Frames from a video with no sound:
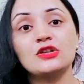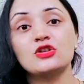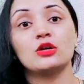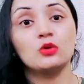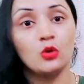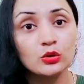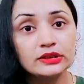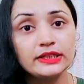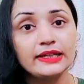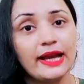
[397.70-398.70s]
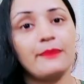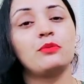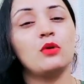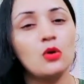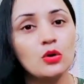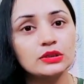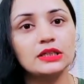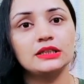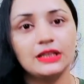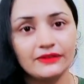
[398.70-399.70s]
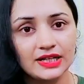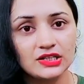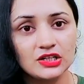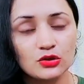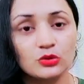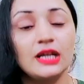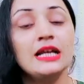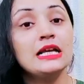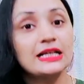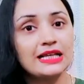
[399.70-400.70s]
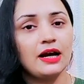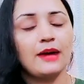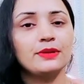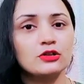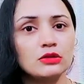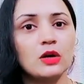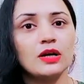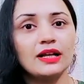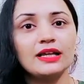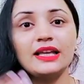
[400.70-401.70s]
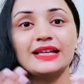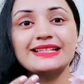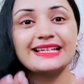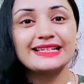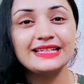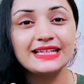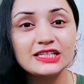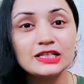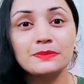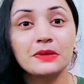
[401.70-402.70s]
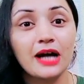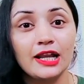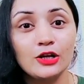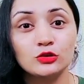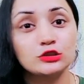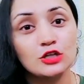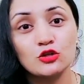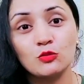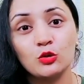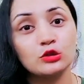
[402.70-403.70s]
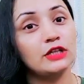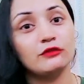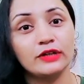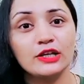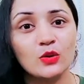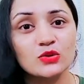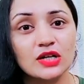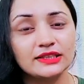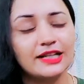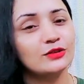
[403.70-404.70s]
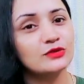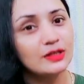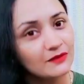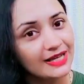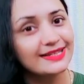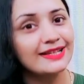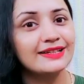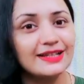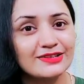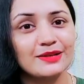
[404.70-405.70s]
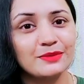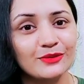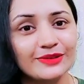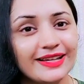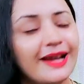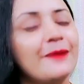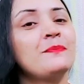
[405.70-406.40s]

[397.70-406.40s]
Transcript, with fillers: नज़र होती है बहुत गंदे वाली नज़र होती है आपने सुना होगा ना कि किसी किसी की जीभ काली होती है जो बोलते हैं वही हो जाता है तो सेम वैसे ही नज़र भी होती है